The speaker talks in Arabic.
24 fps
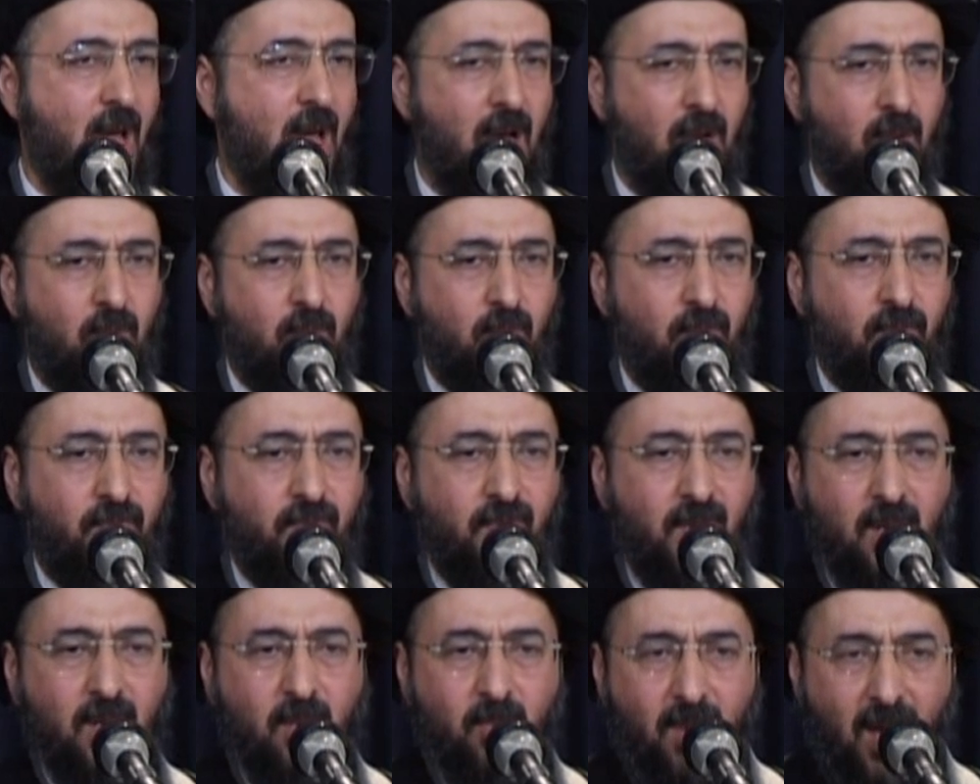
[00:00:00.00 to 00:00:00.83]
اكو
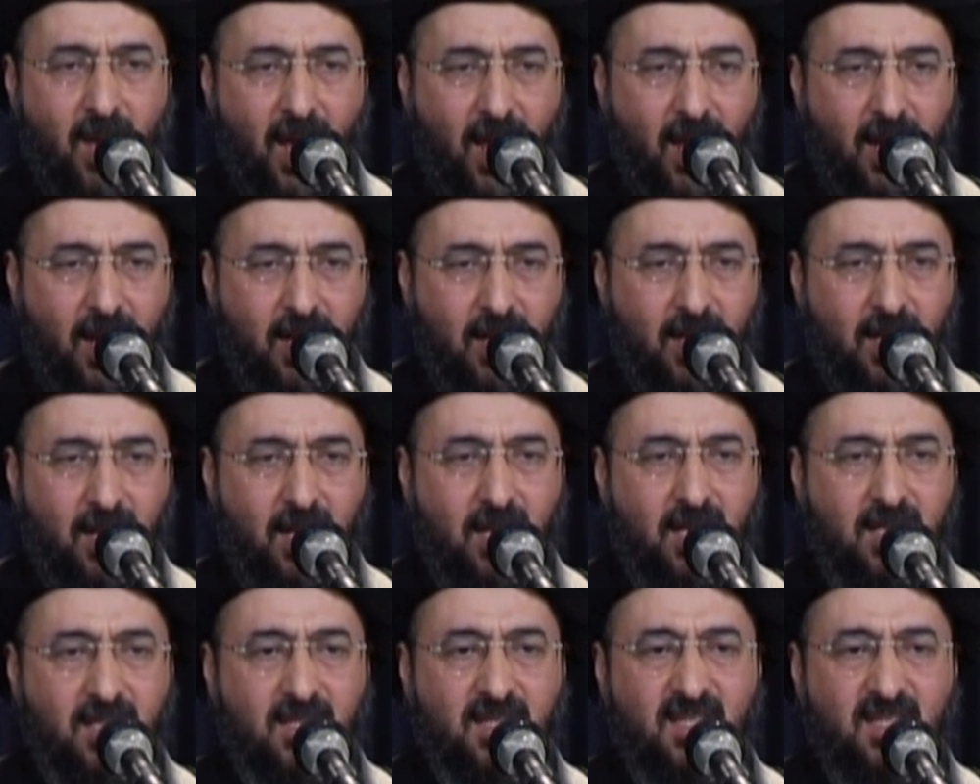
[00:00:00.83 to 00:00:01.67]
في
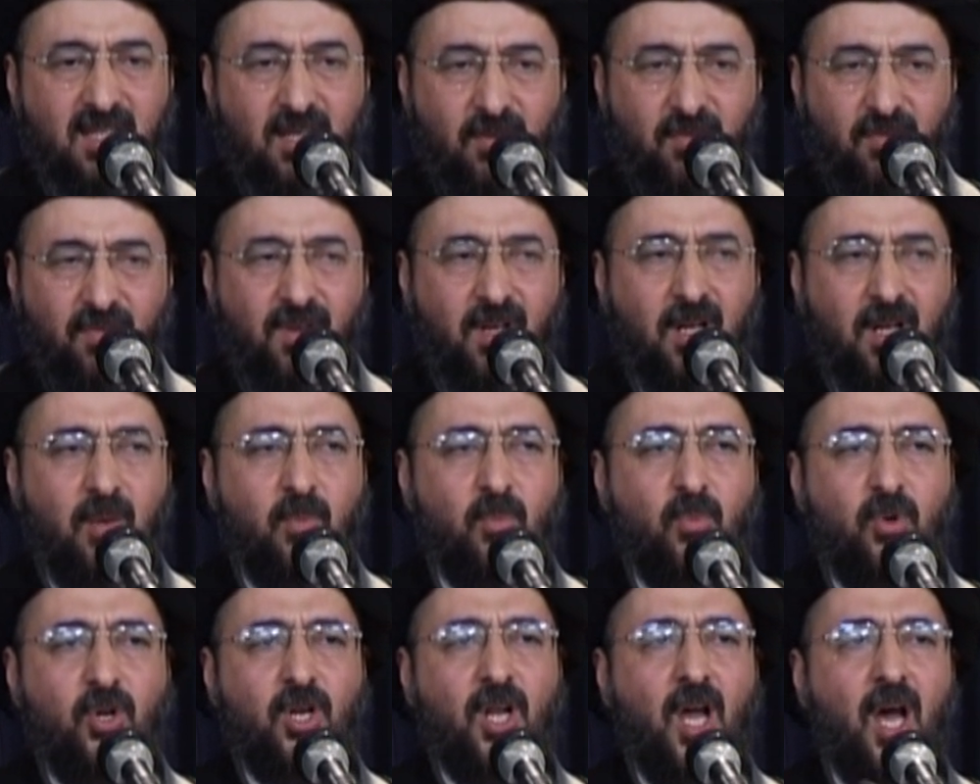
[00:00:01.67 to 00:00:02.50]
المحلة
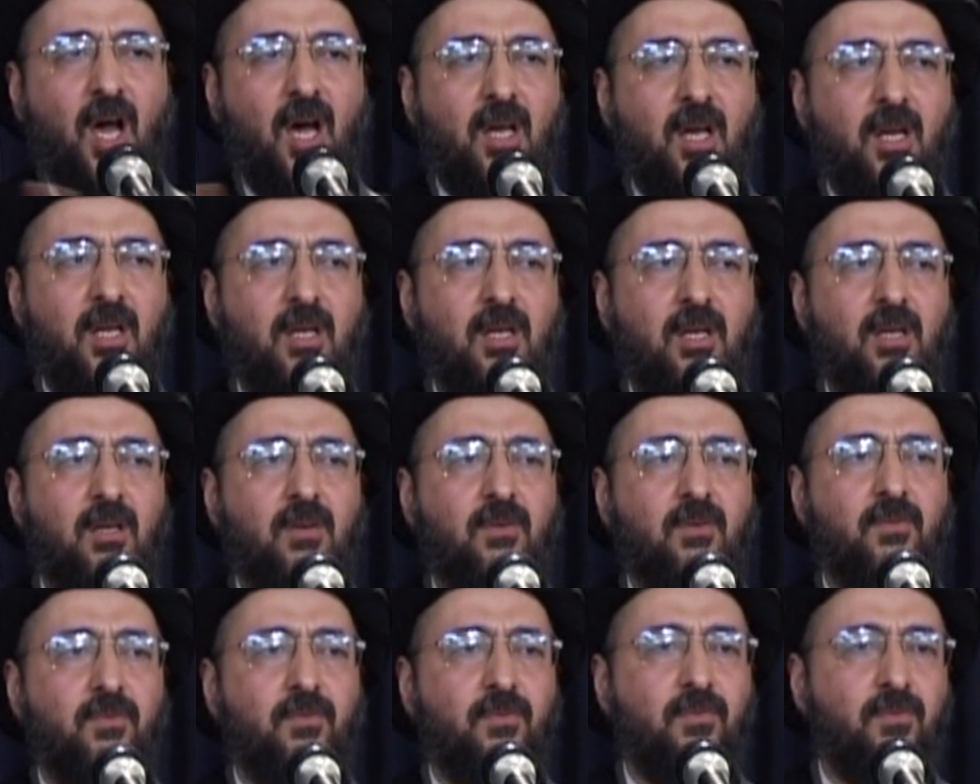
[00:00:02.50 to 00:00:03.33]
طفل
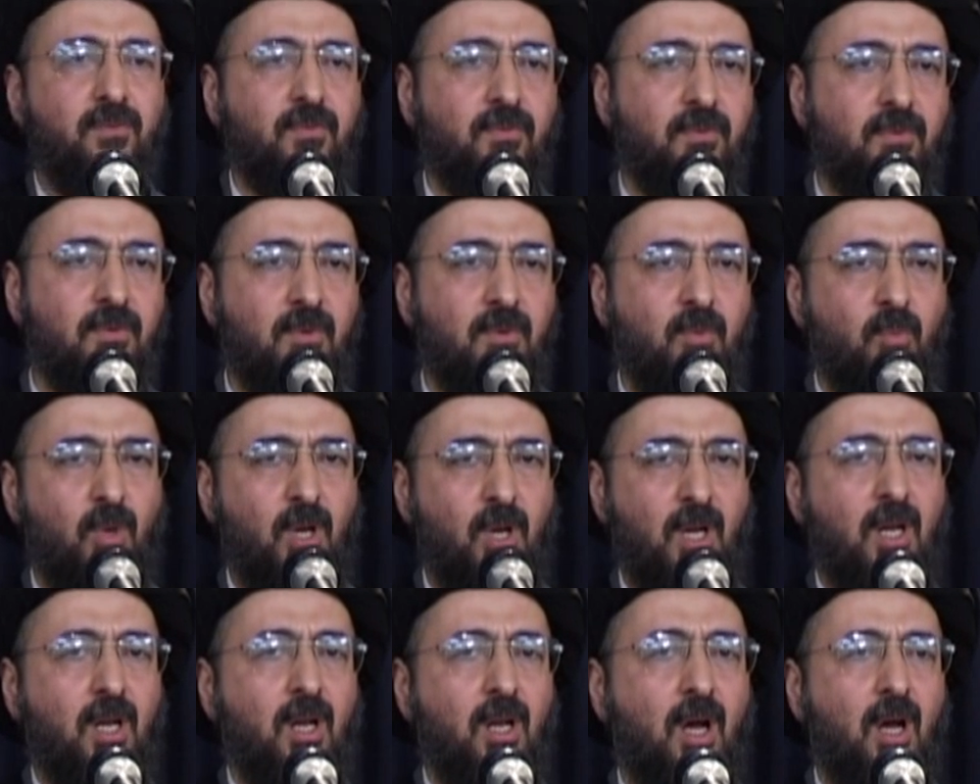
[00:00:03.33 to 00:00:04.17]
منحرف
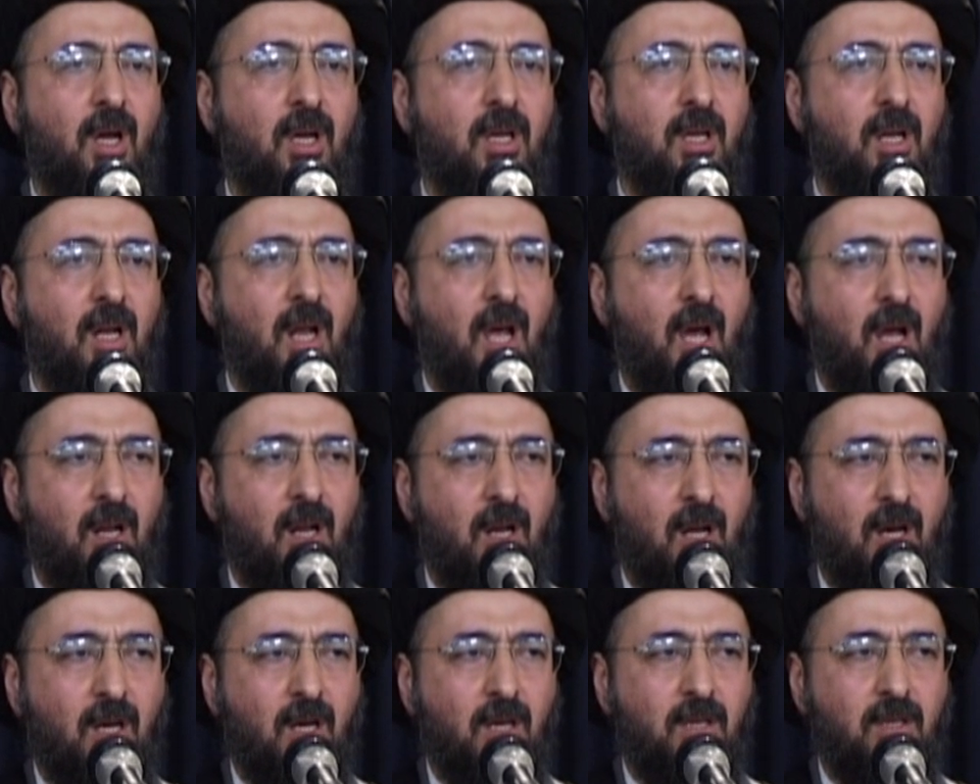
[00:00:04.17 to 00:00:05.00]
من الناحية
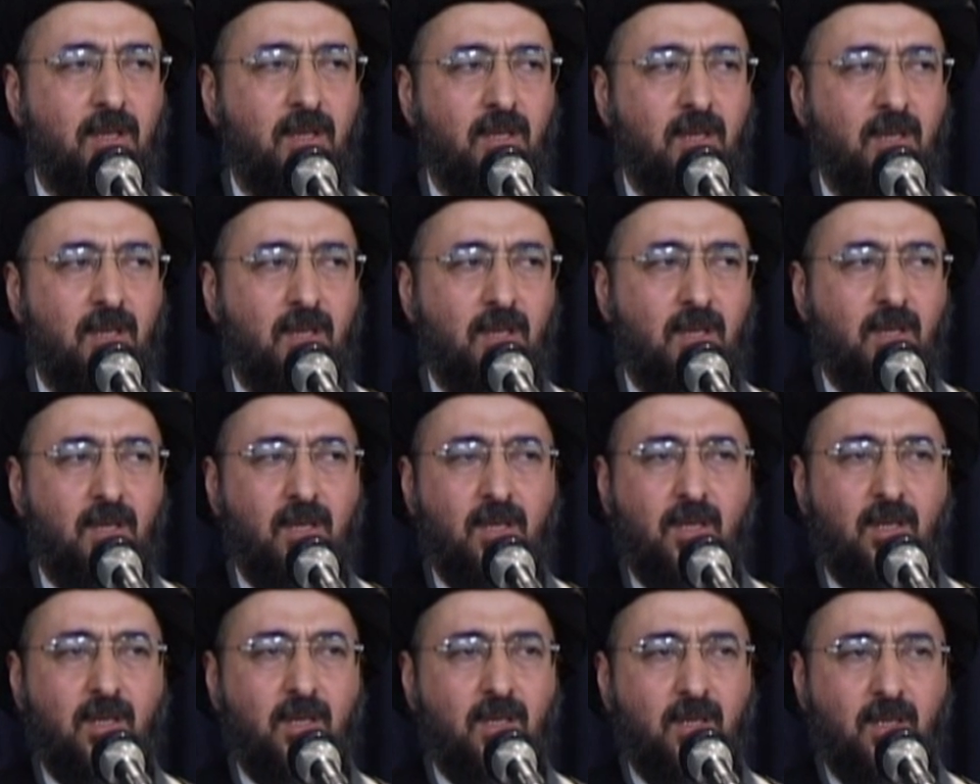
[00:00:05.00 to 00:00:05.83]
الأخلاقية
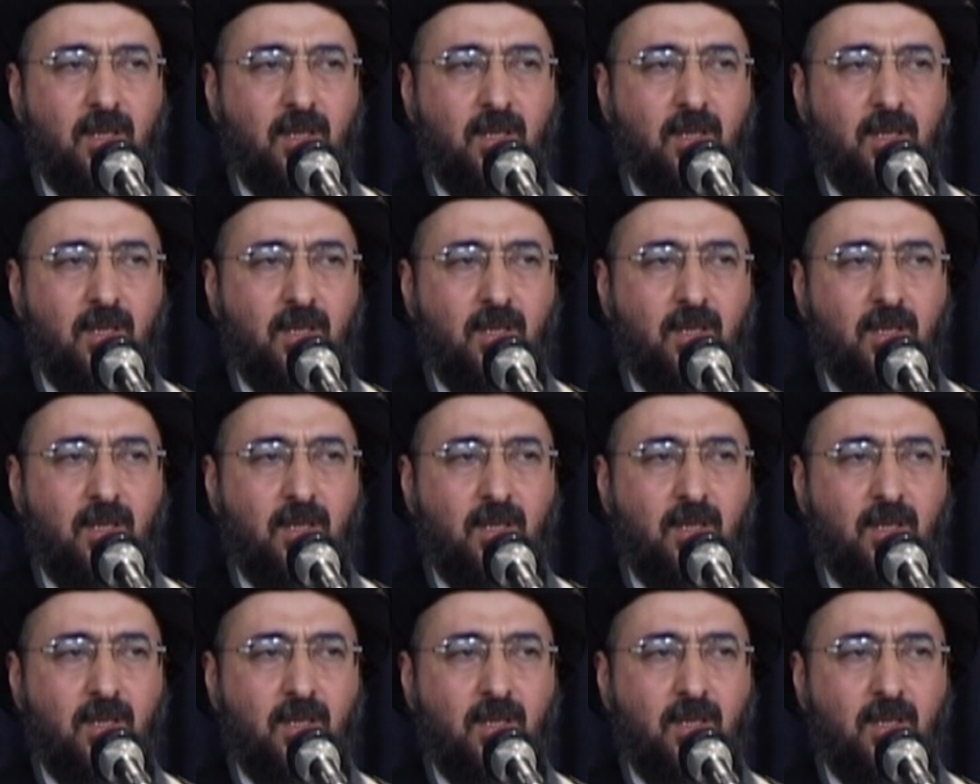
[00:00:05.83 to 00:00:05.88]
